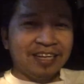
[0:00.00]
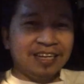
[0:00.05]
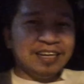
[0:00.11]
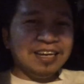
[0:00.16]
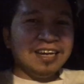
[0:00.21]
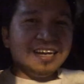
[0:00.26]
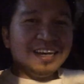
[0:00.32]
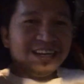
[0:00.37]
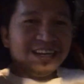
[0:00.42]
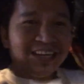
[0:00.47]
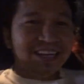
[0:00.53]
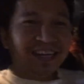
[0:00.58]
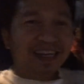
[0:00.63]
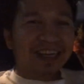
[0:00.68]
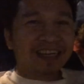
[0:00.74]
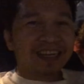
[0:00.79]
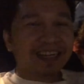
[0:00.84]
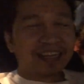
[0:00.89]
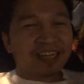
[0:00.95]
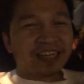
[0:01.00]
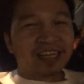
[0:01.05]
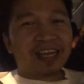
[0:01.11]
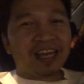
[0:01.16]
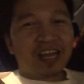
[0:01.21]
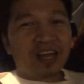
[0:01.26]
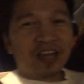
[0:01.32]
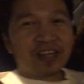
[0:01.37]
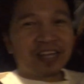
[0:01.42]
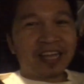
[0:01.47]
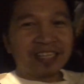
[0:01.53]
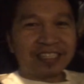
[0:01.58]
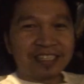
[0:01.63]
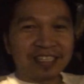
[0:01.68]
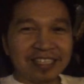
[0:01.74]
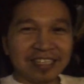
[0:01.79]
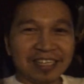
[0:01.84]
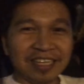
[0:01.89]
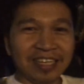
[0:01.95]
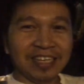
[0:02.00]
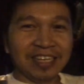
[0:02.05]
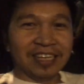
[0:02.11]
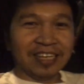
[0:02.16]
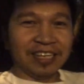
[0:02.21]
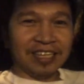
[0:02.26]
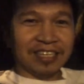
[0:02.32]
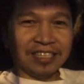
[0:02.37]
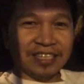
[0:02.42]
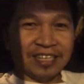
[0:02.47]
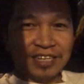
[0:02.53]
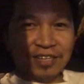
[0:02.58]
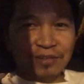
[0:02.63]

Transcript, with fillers: really quickly. Okay, oh, si si